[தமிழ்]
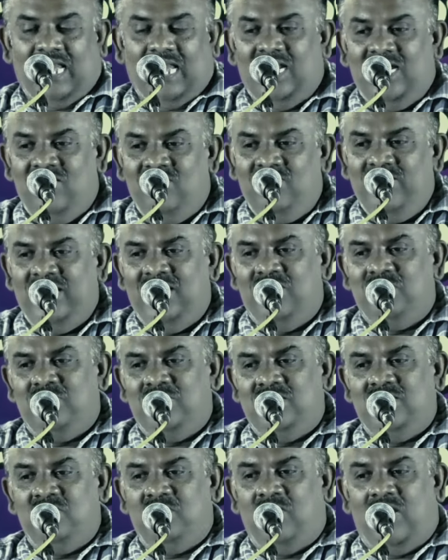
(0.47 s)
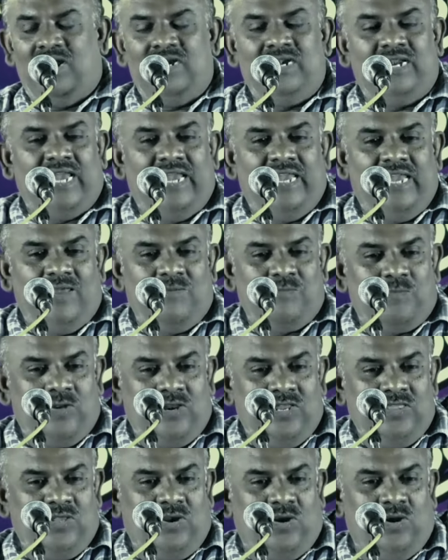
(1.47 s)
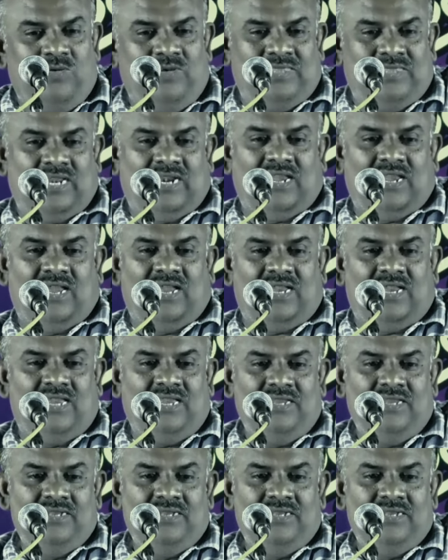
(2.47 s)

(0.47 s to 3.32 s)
கல்வி என்பது வாழ்க்கையை புரிந்து கொள்வதற்காக